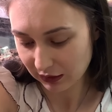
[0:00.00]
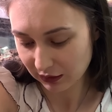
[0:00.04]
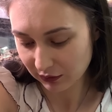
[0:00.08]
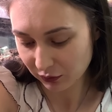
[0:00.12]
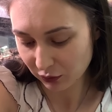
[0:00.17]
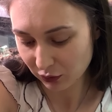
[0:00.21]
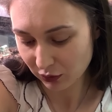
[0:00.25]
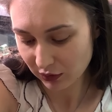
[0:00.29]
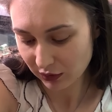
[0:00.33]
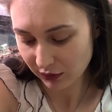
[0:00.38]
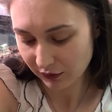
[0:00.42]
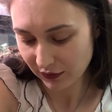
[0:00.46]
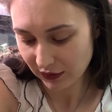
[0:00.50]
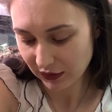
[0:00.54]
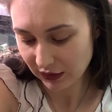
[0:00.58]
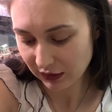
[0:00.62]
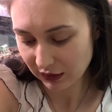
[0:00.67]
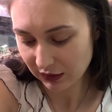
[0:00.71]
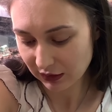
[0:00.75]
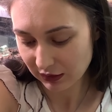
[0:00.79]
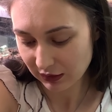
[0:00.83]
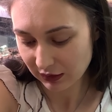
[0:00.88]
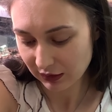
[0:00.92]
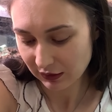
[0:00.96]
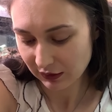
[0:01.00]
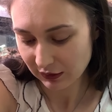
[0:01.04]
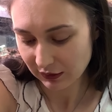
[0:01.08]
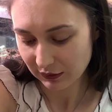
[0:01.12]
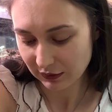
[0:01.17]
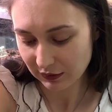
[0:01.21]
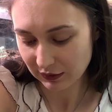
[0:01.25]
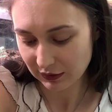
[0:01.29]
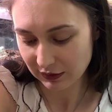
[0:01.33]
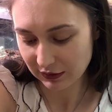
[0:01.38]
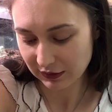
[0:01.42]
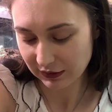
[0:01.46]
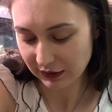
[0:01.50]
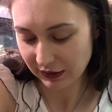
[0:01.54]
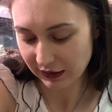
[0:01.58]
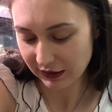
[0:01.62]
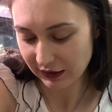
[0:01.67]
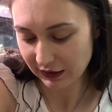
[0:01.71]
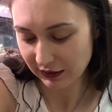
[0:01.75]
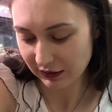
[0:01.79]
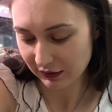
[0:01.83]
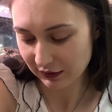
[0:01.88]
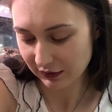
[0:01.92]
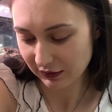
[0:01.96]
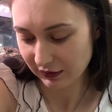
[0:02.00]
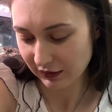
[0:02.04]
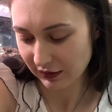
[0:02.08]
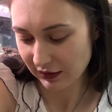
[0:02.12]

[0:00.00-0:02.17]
о двух видах а, Далее,